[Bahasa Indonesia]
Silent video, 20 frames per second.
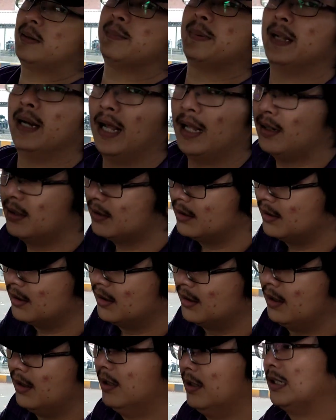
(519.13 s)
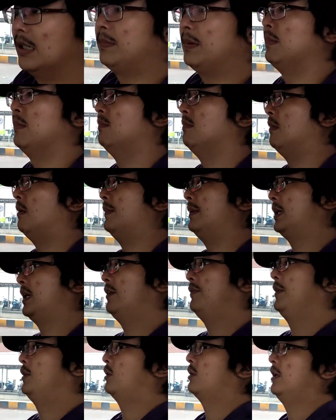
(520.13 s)
tampilan tapi
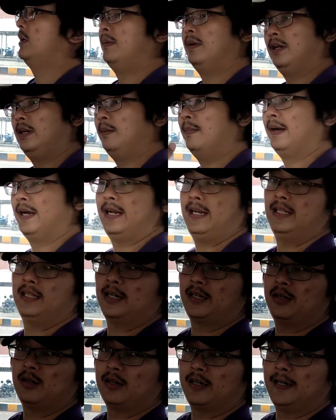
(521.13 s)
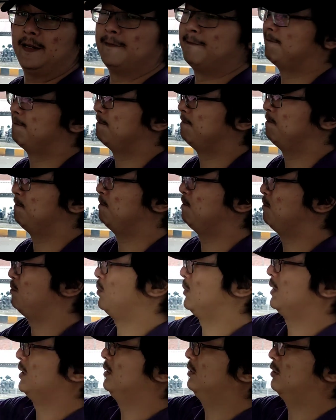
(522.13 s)
mementingkan fitur di, di bagian interiornya
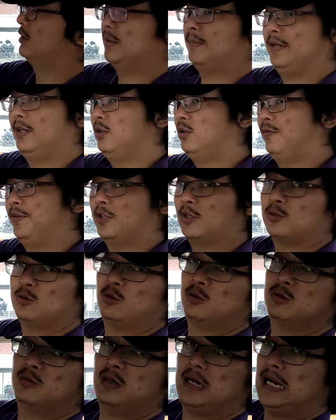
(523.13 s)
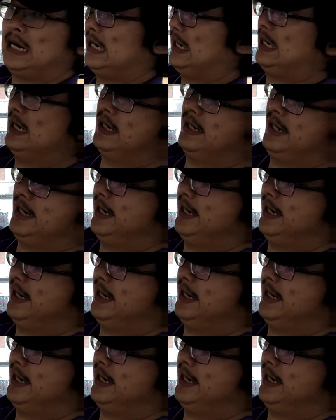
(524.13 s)
terutama ini untuk fitur untuk anak-anak